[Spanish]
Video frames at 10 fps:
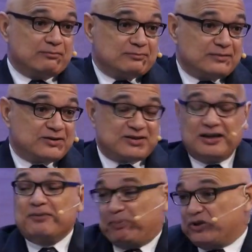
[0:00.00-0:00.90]
es
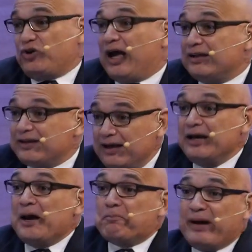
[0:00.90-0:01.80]
impresionante
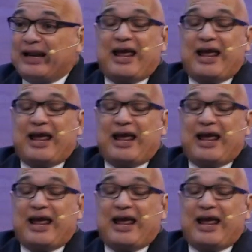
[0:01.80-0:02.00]
ver